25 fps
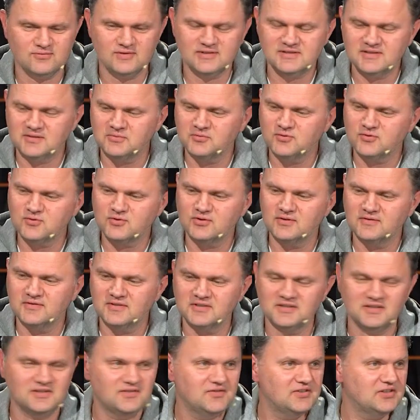У вас там тоже,
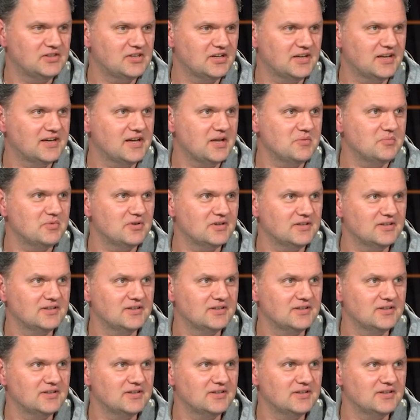наверное, 2-3 камеры.